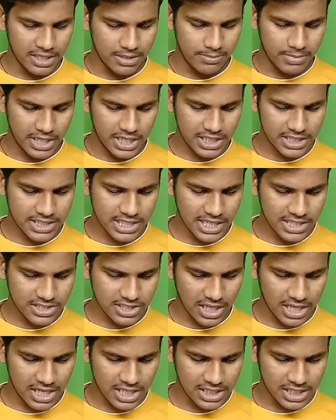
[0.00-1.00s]
भिंडी सर्च
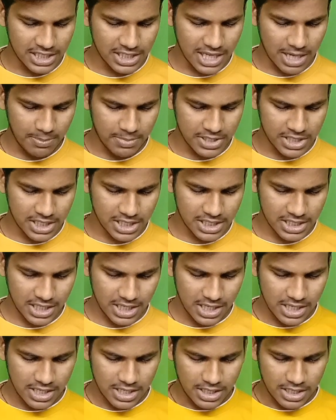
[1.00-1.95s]
कर लेते हैं यहाँ पर देखिए